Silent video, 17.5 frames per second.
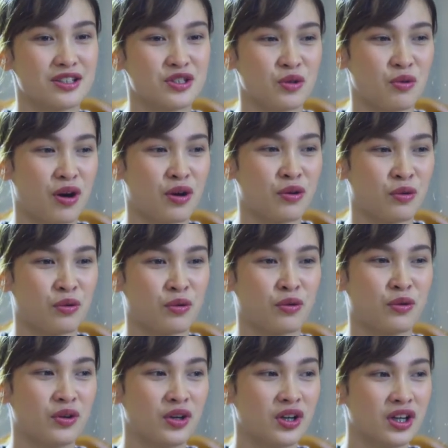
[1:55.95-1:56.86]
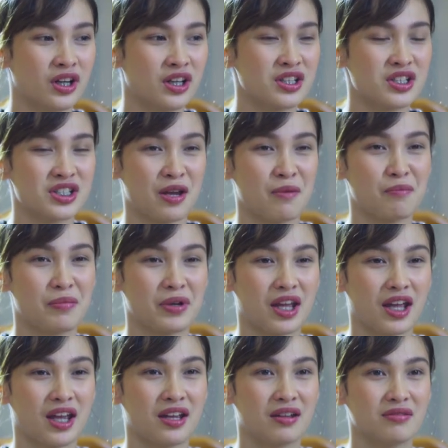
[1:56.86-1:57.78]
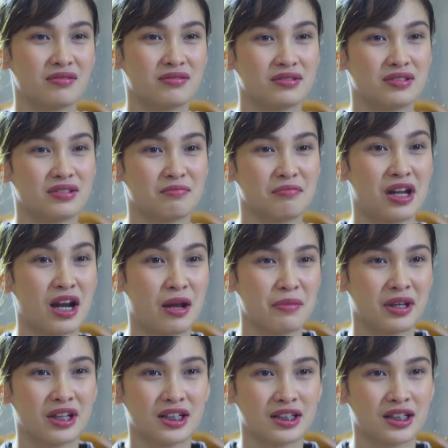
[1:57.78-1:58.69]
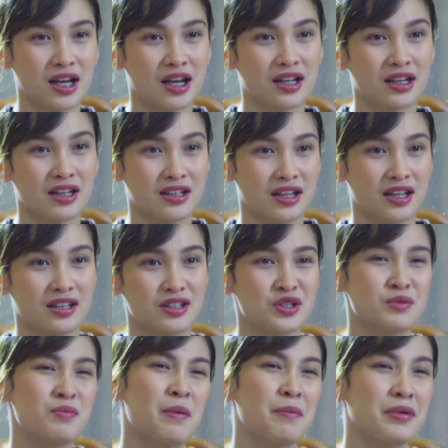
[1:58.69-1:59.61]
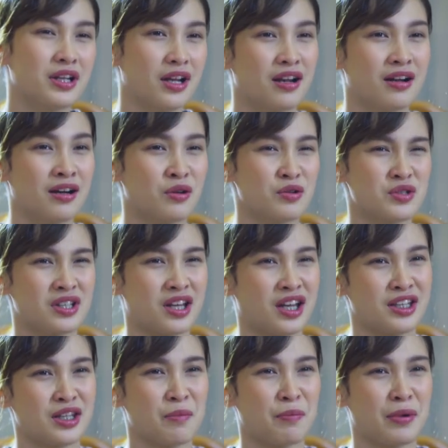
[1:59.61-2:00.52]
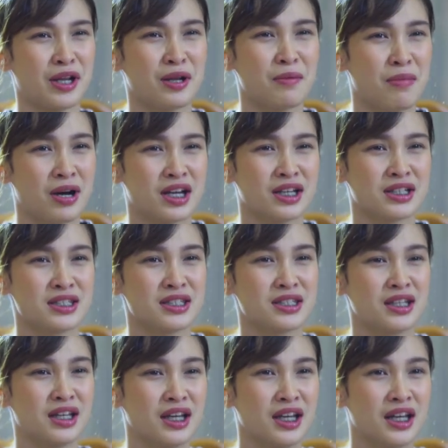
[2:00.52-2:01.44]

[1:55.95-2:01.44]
So ako, syempre, maraming nang nakarinig. Sumama na lang ako sa kanya palabas.